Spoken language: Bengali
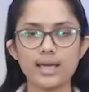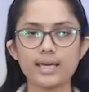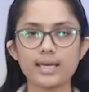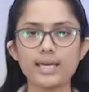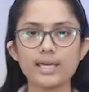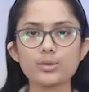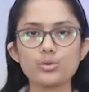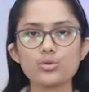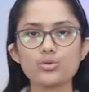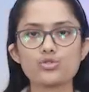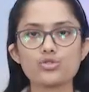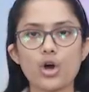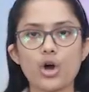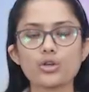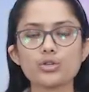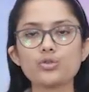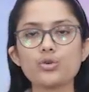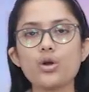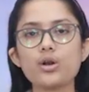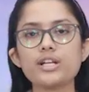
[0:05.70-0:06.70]
কিন্তু
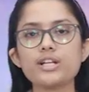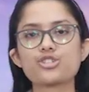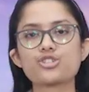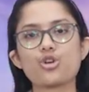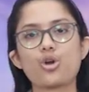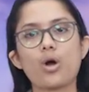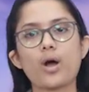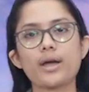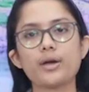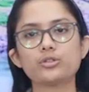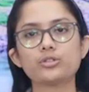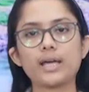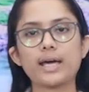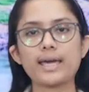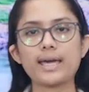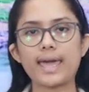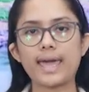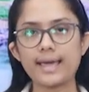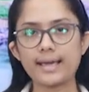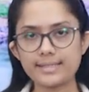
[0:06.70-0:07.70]
জনগণের
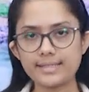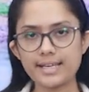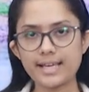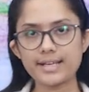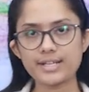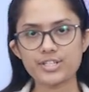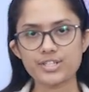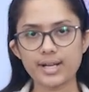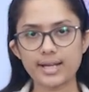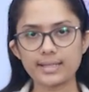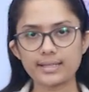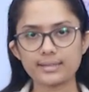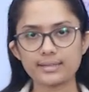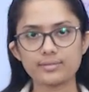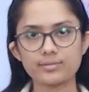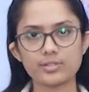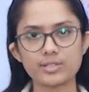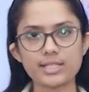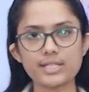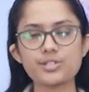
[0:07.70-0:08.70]
সহায়তায় এগিয়ে এসে
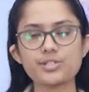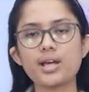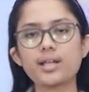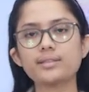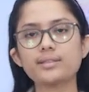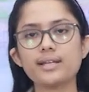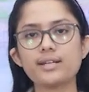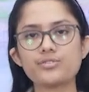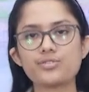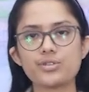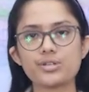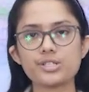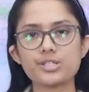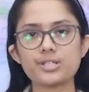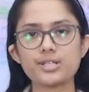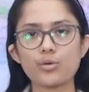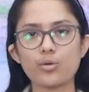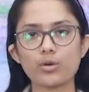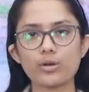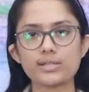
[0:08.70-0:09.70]
দৃষ্টান্তের
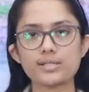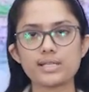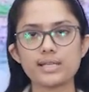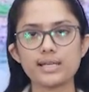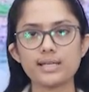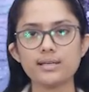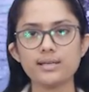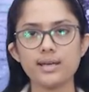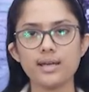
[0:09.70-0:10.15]
সৃষ্টি করেছে